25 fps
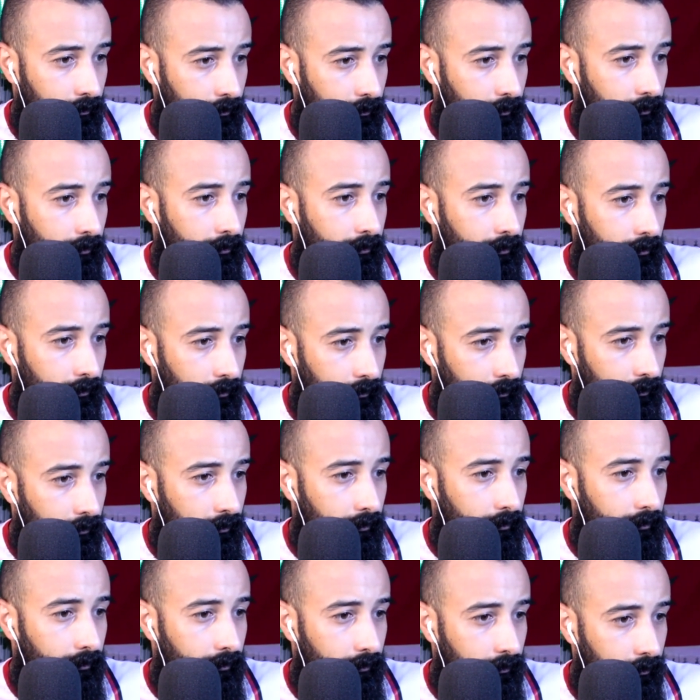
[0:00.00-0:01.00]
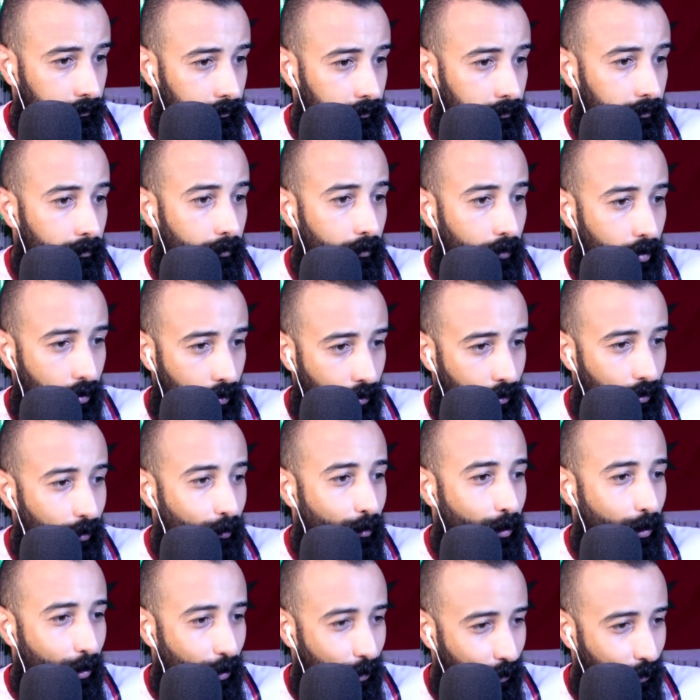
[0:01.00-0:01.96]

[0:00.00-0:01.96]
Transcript: تعوم لسانك تعلم